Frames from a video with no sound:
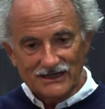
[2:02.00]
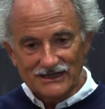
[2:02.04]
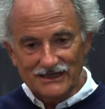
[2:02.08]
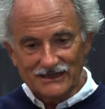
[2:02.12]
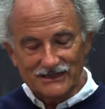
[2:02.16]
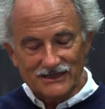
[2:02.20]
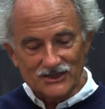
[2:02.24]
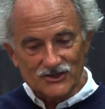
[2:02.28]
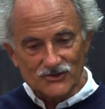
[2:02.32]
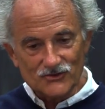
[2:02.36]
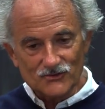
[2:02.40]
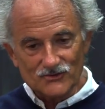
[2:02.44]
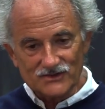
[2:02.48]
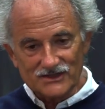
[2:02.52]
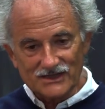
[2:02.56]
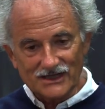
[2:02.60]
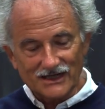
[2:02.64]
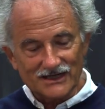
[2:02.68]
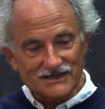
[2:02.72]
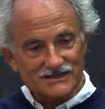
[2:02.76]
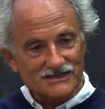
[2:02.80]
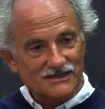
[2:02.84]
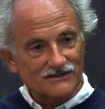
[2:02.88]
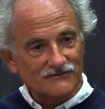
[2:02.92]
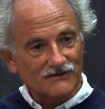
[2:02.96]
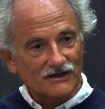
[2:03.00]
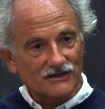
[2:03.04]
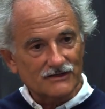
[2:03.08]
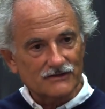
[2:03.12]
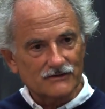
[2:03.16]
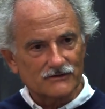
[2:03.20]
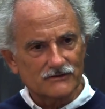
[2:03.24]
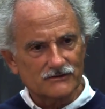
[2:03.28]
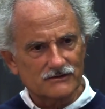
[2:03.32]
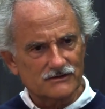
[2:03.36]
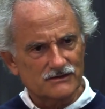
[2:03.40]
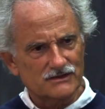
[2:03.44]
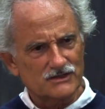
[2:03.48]
y a des choses qui restent
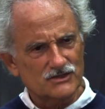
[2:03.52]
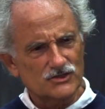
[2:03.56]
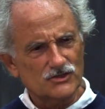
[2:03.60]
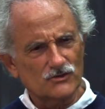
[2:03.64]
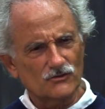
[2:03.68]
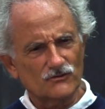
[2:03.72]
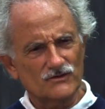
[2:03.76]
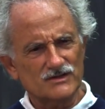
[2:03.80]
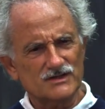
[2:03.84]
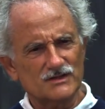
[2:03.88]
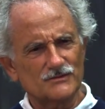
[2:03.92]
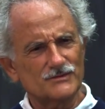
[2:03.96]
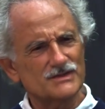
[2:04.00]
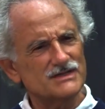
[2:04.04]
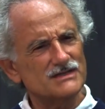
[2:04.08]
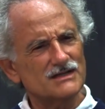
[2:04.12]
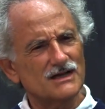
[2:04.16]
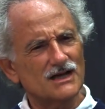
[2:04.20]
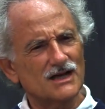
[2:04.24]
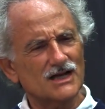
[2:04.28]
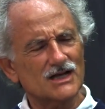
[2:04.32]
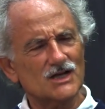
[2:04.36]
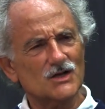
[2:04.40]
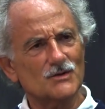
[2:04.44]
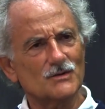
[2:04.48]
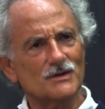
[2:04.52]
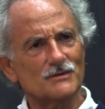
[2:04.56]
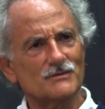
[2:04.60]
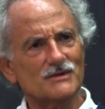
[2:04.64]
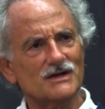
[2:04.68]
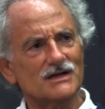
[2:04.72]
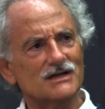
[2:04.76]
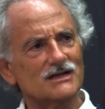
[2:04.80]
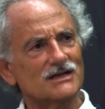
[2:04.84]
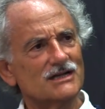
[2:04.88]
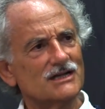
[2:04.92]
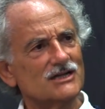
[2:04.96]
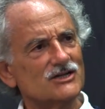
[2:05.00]
invariantes. J'ai trouvé ça bizarre quand même
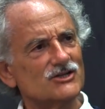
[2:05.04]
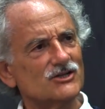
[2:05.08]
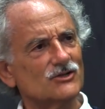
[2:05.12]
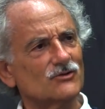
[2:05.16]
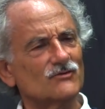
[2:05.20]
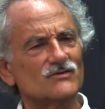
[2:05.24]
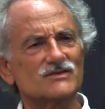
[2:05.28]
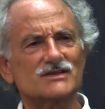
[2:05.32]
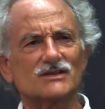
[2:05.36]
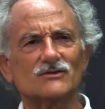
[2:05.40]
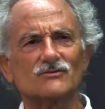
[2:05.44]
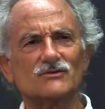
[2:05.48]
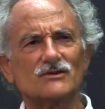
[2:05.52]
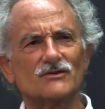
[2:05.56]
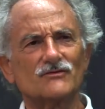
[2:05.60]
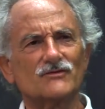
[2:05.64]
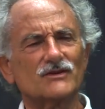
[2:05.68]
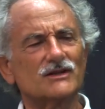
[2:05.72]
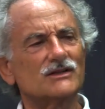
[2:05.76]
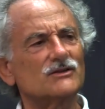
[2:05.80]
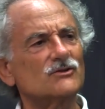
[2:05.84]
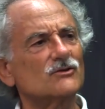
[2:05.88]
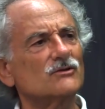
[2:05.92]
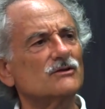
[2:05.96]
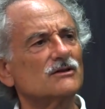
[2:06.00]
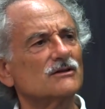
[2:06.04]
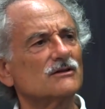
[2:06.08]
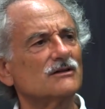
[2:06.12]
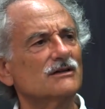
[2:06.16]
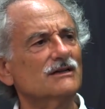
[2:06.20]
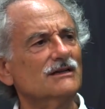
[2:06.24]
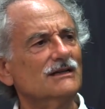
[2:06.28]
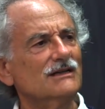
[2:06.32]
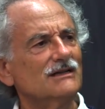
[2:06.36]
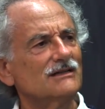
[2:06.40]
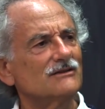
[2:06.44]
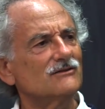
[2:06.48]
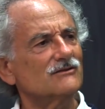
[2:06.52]
là. J'ai trouvé ça tout à fait étonnant.
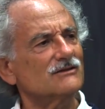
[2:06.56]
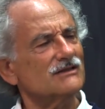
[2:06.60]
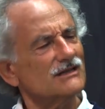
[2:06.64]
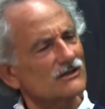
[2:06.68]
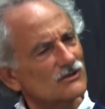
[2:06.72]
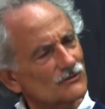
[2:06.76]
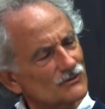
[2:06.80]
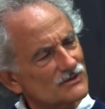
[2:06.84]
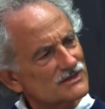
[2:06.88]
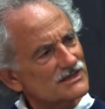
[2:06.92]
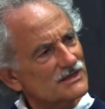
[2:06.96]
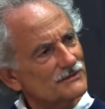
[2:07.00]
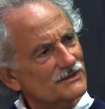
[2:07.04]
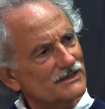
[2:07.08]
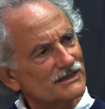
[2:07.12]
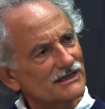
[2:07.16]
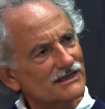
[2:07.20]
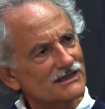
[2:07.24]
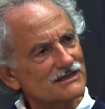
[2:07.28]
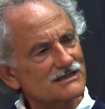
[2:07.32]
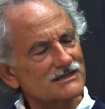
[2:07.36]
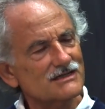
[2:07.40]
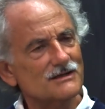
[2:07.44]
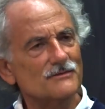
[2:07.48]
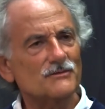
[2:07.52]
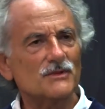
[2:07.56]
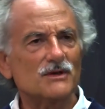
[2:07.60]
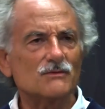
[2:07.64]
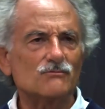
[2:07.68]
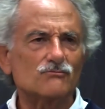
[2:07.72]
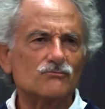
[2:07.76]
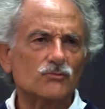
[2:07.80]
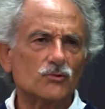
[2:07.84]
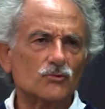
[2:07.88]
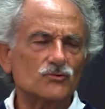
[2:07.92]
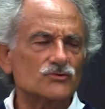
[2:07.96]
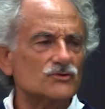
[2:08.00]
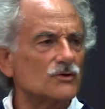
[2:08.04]
Donc ça commence à m'intéresser, mais
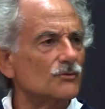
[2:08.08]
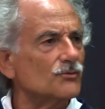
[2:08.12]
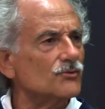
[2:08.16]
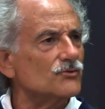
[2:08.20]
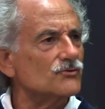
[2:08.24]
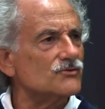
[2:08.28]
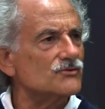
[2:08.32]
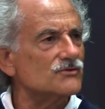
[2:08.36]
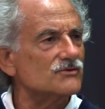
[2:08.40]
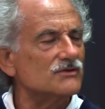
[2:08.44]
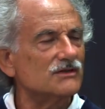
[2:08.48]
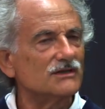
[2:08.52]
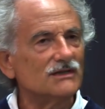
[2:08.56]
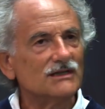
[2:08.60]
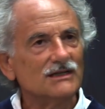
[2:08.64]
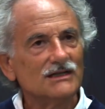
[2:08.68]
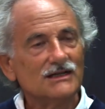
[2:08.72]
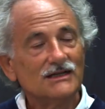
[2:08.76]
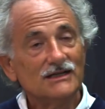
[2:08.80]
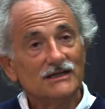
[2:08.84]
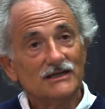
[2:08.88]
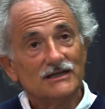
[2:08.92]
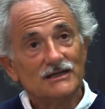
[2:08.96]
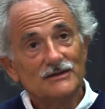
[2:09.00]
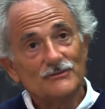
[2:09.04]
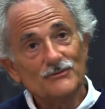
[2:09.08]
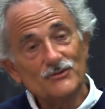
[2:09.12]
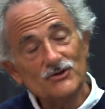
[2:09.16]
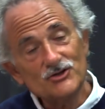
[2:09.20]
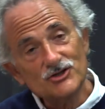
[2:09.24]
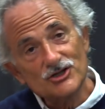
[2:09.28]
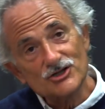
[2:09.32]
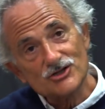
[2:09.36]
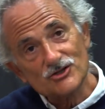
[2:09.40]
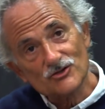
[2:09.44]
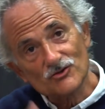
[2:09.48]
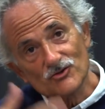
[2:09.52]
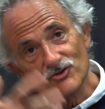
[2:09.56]
bon, sans plus. Puis
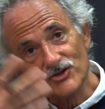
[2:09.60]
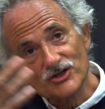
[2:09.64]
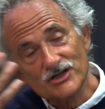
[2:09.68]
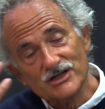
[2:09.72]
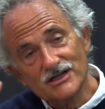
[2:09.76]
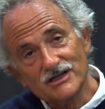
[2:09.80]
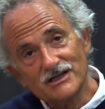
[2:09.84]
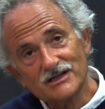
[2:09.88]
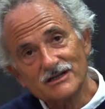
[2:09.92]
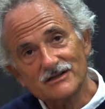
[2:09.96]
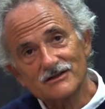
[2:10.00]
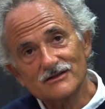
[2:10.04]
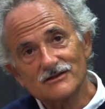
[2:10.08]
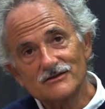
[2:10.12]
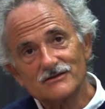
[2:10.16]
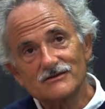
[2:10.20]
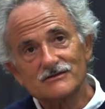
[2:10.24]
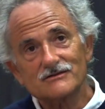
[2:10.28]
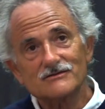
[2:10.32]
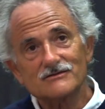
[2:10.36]
j'ai changé, euh,